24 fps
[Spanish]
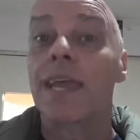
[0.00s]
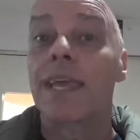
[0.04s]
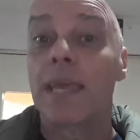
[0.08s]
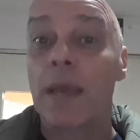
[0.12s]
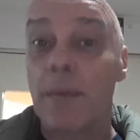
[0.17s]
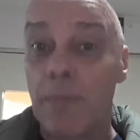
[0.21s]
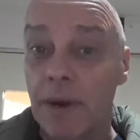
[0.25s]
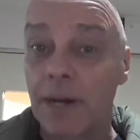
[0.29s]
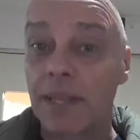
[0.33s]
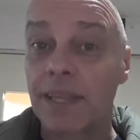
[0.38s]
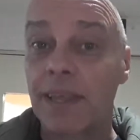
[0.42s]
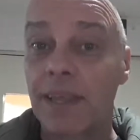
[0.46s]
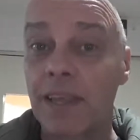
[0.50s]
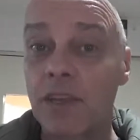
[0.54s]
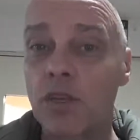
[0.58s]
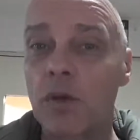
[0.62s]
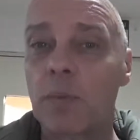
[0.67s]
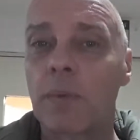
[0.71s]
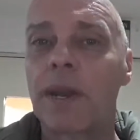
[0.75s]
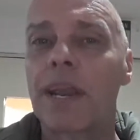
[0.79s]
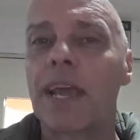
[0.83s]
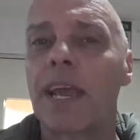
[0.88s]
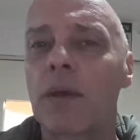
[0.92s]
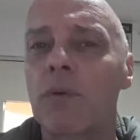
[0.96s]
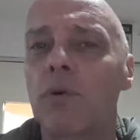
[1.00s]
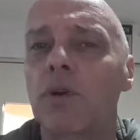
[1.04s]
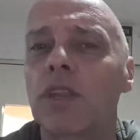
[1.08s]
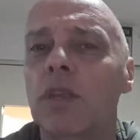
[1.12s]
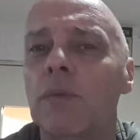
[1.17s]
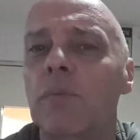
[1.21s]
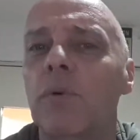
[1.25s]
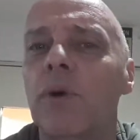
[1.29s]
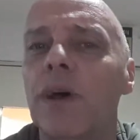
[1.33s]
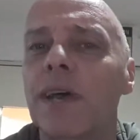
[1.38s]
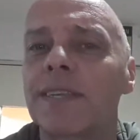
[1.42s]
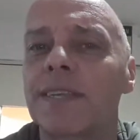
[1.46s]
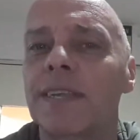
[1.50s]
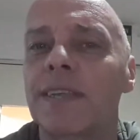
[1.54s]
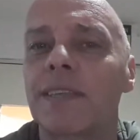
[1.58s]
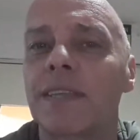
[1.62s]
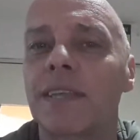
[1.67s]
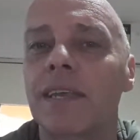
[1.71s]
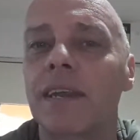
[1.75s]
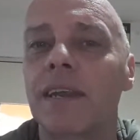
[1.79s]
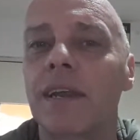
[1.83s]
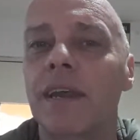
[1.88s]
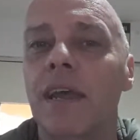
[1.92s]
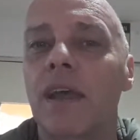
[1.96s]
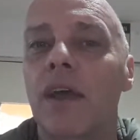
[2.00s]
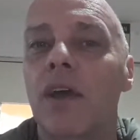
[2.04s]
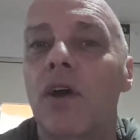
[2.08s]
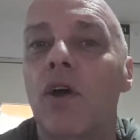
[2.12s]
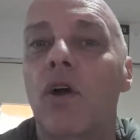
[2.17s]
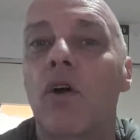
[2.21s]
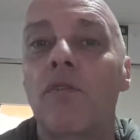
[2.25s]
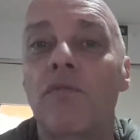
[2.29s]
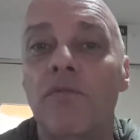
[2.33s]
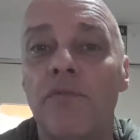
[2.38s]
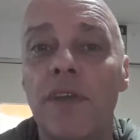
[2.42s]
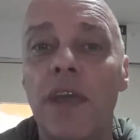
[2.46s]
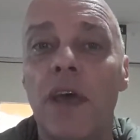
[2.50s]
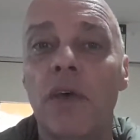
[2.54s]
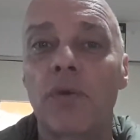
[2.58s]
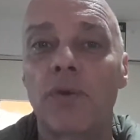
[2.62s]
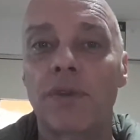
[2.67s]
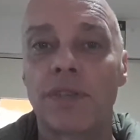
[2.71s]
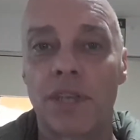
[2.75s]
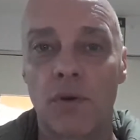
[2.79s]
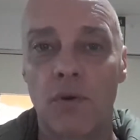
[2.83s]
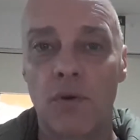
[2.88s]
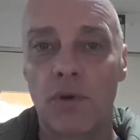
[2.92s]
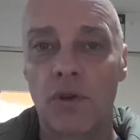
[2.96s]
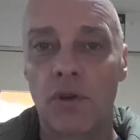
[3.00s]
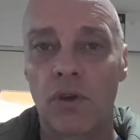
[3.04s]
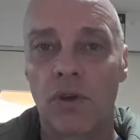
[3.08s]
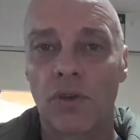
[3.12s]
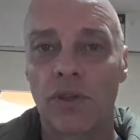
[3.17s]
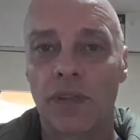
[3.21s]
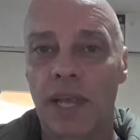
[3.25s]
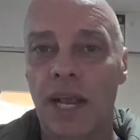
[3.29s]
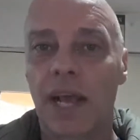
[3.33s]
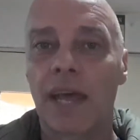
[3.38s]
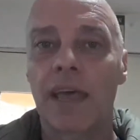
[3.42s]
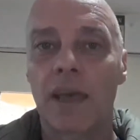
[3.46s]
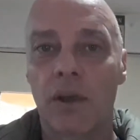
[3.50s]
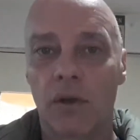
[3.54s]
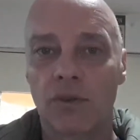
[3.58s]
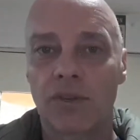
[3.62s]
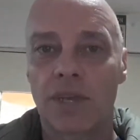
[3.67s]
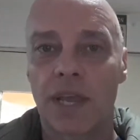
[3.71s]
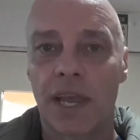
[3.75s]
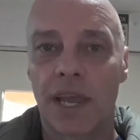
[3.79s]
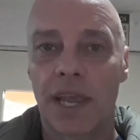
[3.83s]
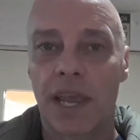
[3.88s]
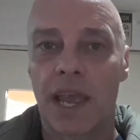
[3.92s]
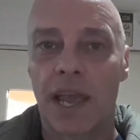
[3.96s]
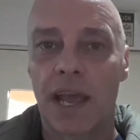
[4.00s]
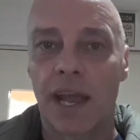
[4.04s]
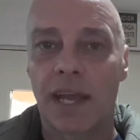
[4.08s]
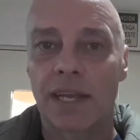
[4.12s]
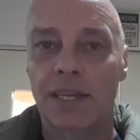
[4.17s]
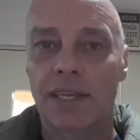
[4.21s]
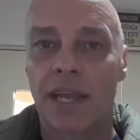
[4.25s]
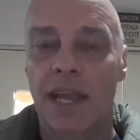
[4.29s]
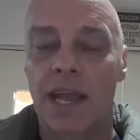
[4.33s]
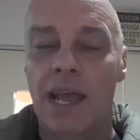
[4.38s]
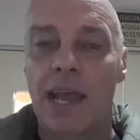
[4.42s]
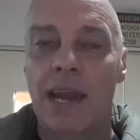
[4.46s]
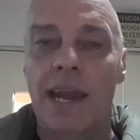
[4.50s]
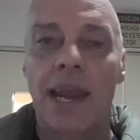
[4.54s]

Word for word: Y aparte de eso, para que vos te puedas sentir confiado y seguro de cada cosa que hagas.